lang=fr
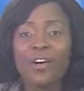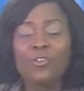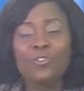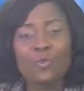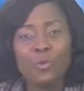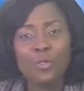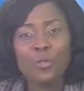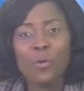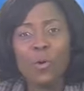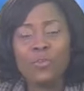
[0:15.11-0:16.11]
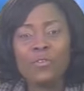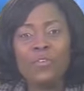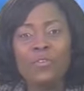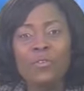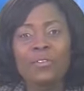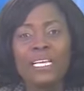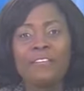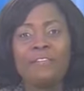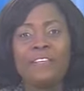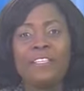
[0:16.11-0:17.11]
Aujourd'hui, nous recevons
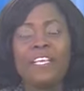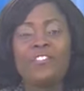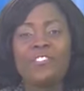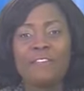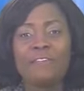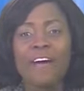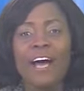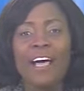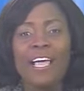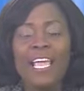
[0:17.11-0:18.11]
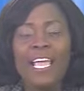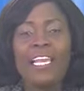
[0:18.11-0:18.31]
Delphine Jaffard,